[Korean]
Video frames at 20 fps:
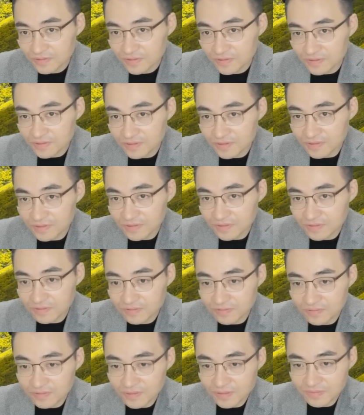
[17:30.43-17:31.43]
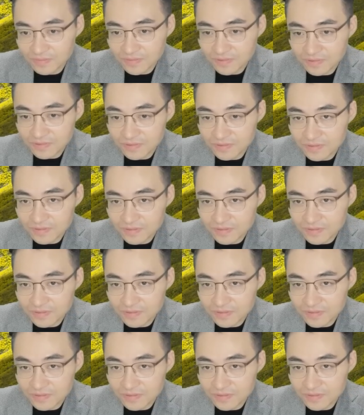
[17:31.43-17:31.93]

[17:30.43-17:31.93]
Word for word: 예, 우리 한번